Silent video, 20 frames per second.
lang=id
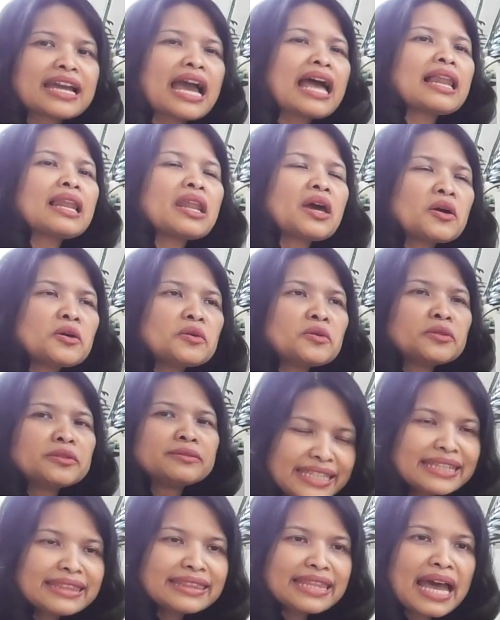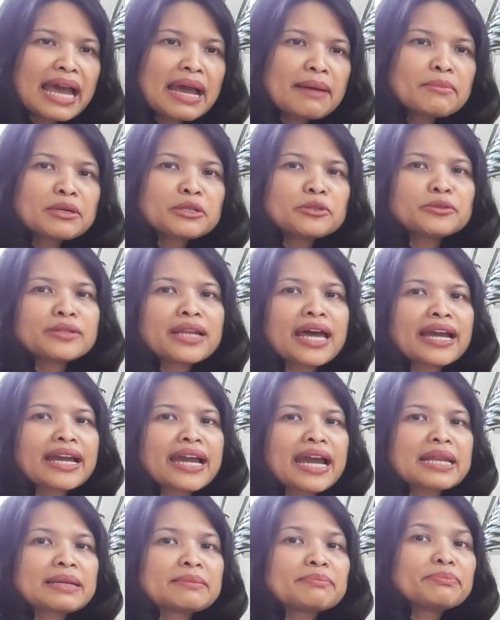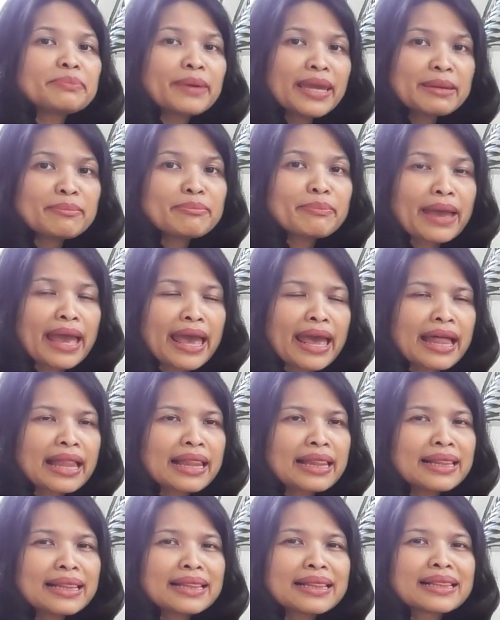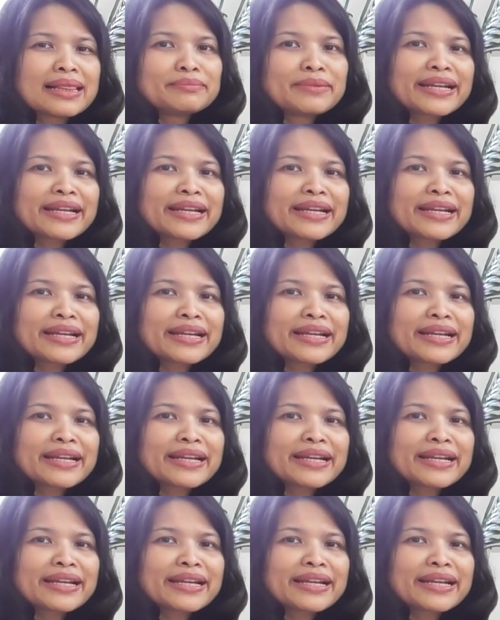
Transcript: Kalau kita menggunakan PayPal,